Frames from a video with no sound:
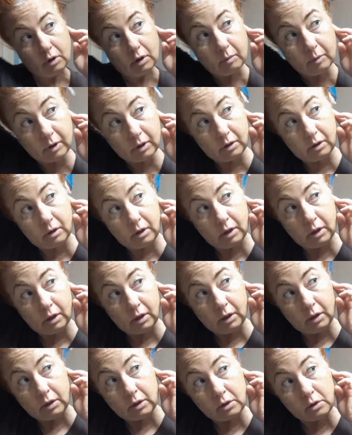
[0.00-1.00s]
ama
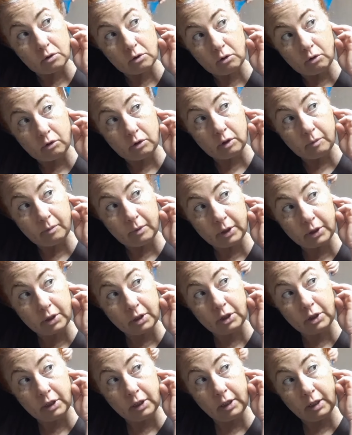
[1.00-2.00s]
Sonra
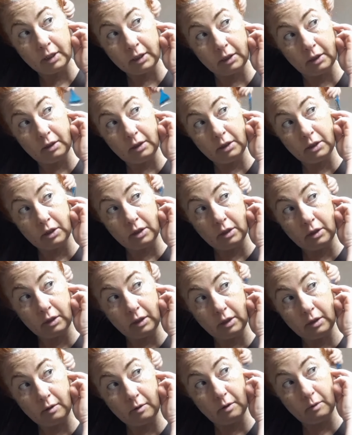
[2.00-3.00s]
başka şeyler girdiği için
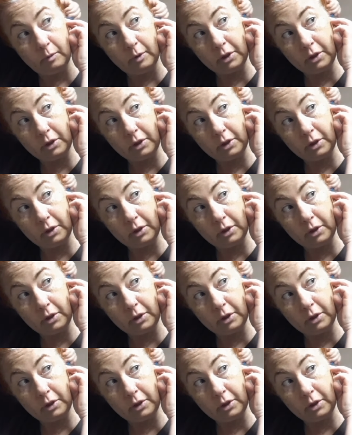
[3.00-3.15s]
araya,